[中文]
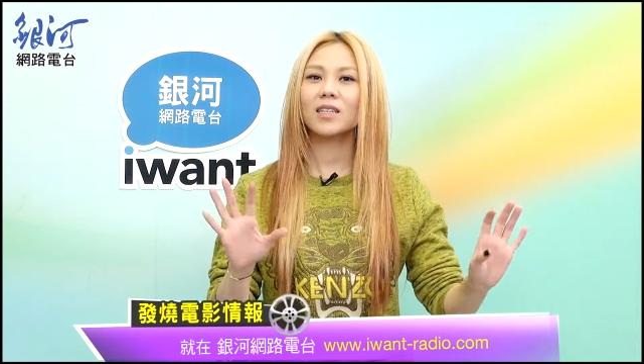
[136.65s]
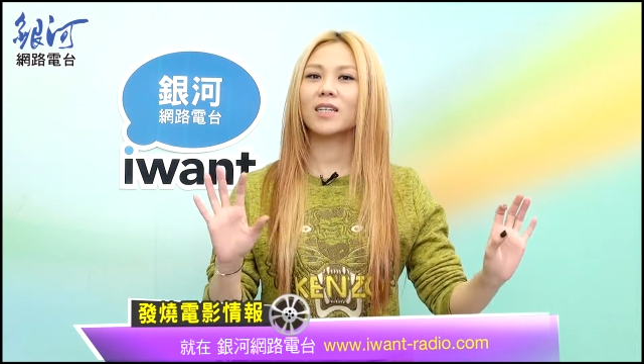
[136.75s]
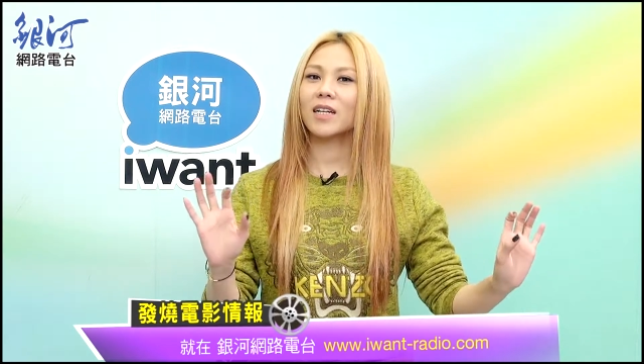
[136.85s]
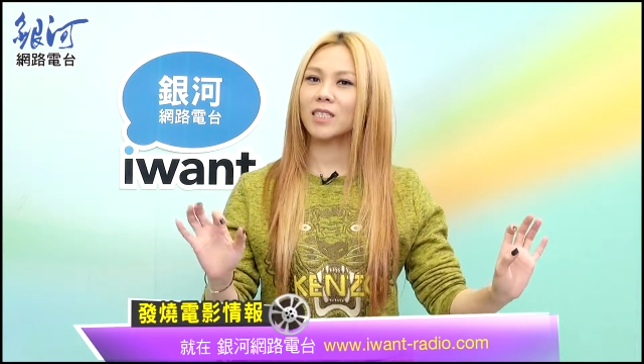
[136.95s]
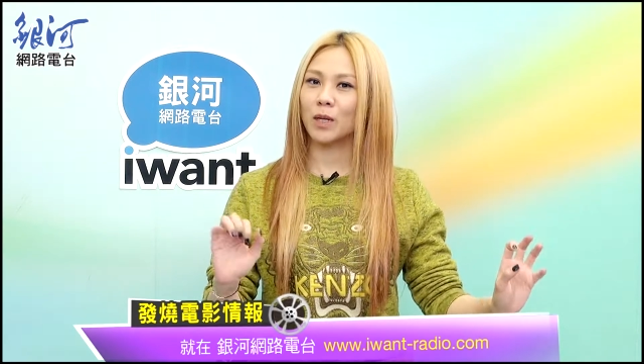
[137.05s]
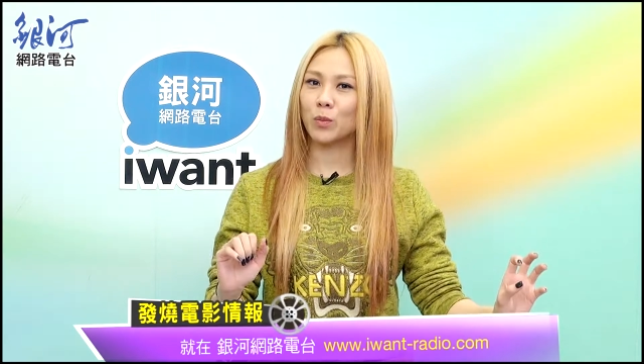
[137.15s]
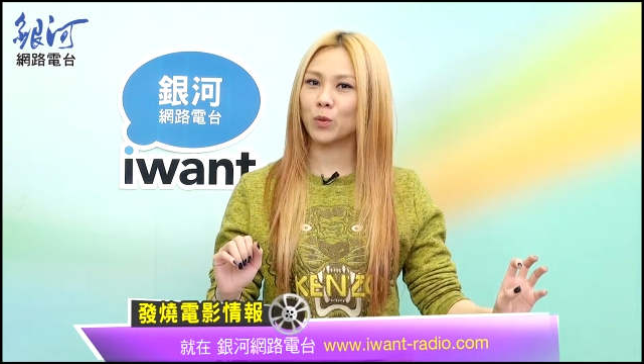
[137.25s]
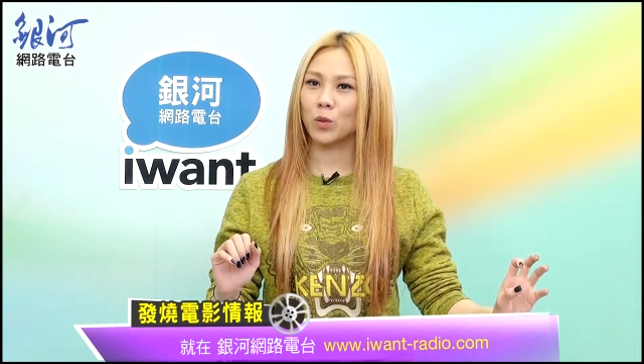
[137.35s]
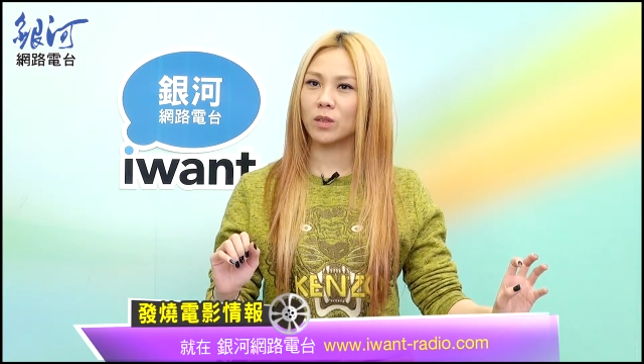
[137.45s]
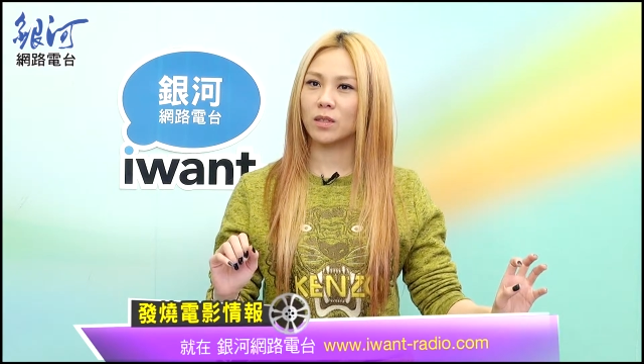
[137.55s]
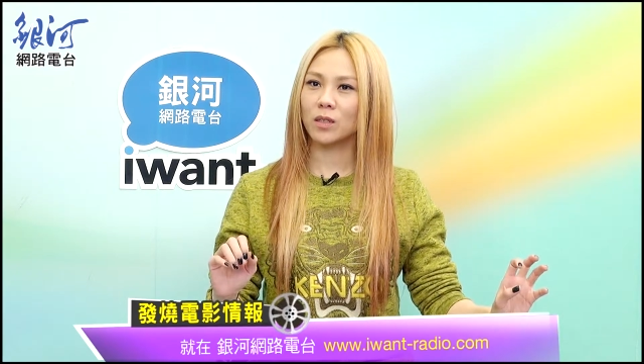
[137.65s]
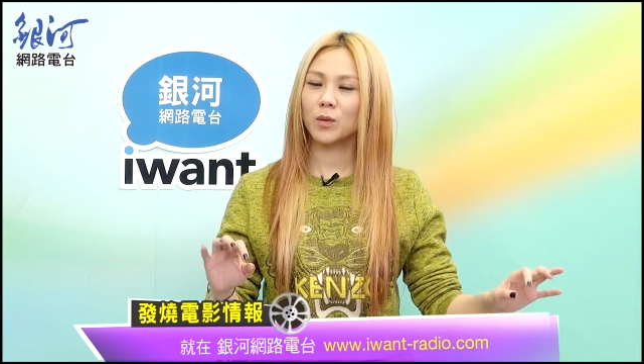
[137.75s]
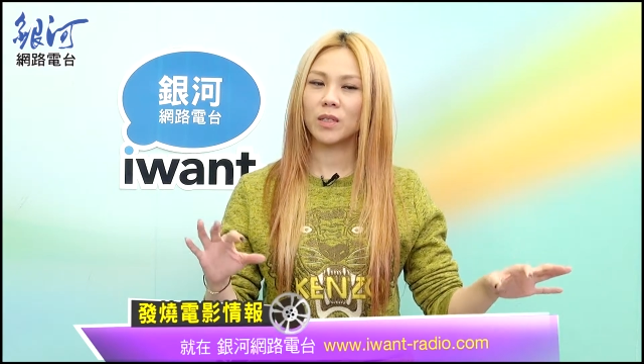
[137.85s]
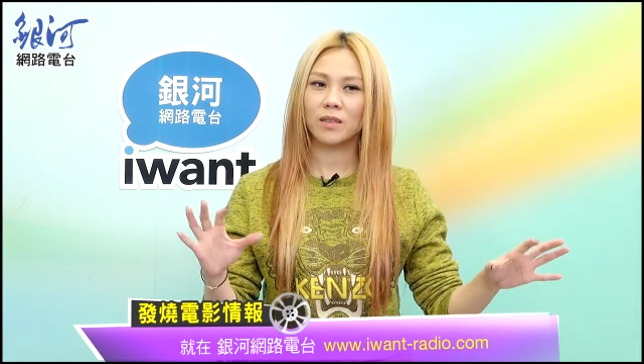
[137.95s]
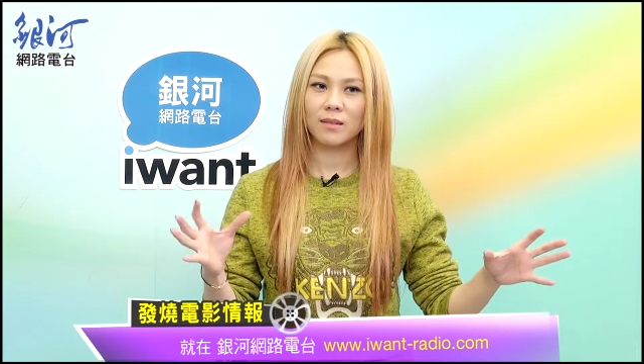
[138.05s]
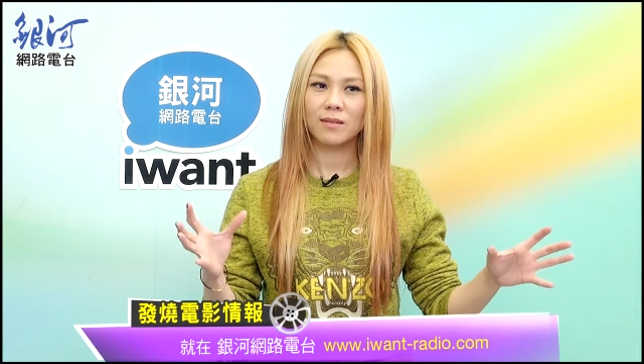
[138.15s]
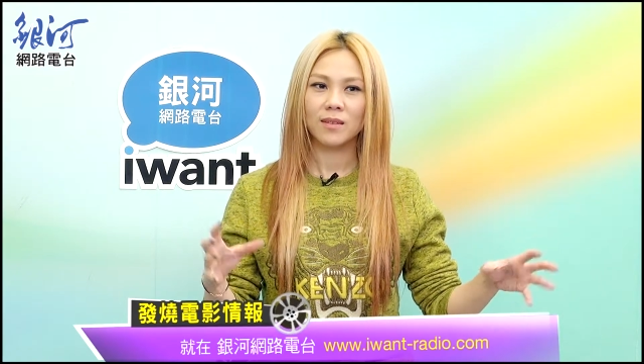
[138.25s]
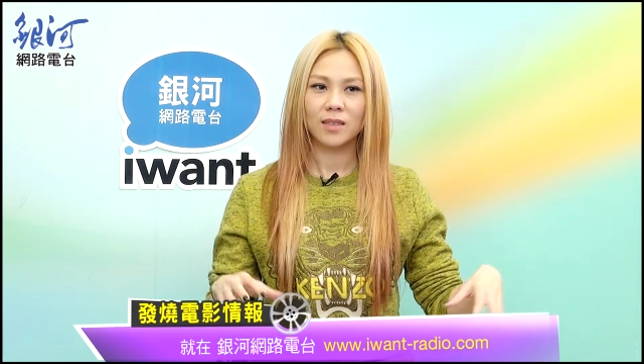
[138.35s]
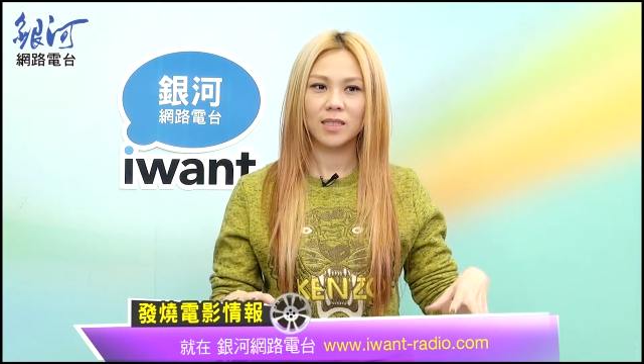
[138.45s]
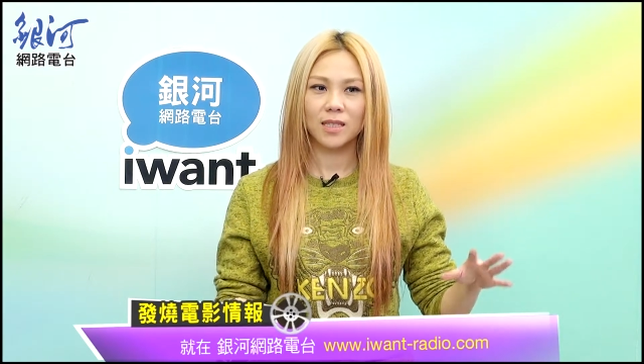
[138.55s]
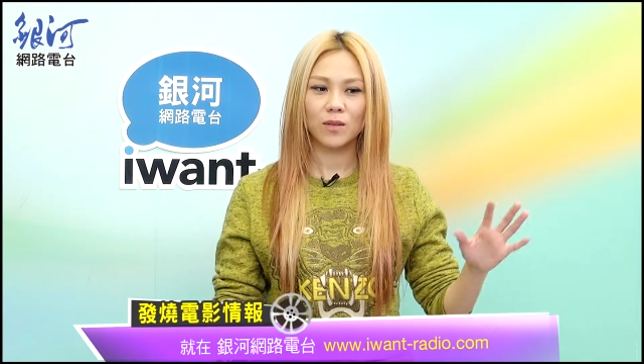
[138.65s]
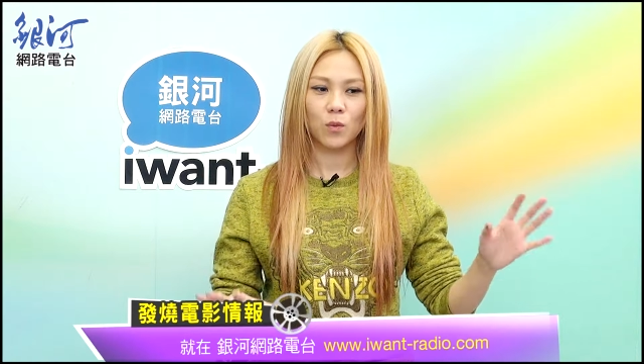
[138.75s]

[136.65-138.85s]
应该差不多了，因为嗯，